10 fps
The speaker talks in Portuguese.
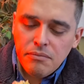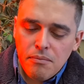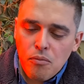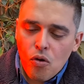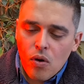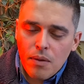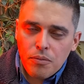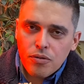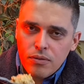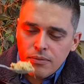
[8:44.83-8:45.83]
boa
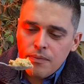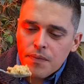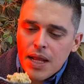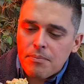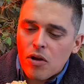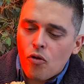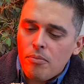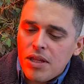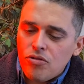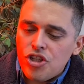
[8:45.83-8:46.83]
pro, né, para
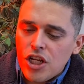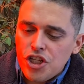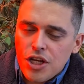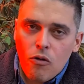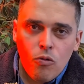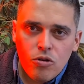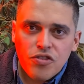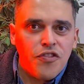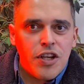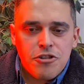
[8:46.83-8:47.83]
comer no dia a dia.
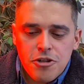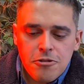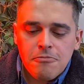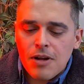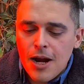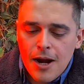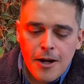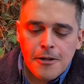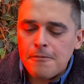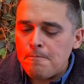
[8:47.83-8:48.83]
Arroz, feijão,
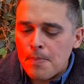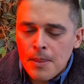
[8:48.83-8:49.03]
carne,